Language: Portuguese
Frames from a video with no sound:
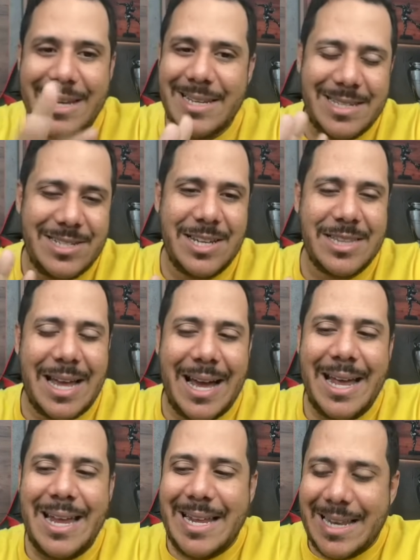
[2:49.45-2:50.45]
Você já
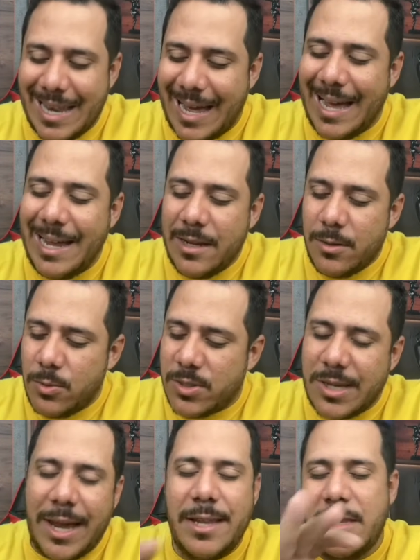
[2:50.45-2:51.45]
tá lá no
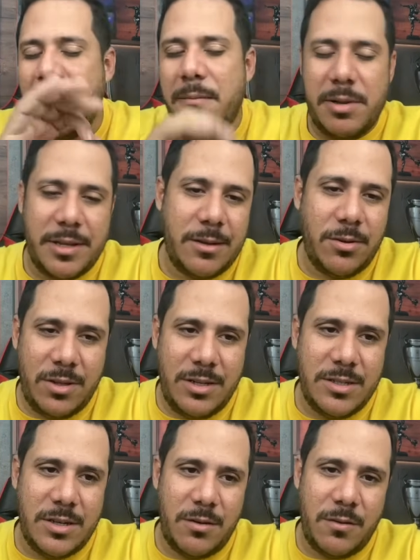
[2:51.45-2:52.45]
site para estar tá
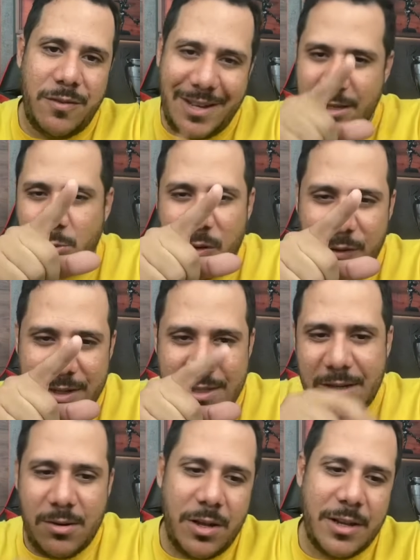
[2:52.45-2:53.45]
utilizando. Faz a tua
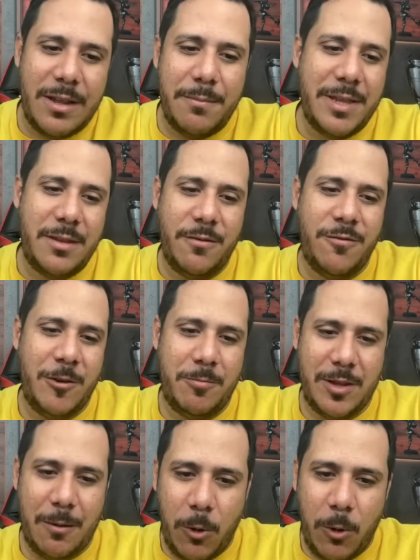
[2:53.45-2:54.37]
fezinha agora na BetVip, tá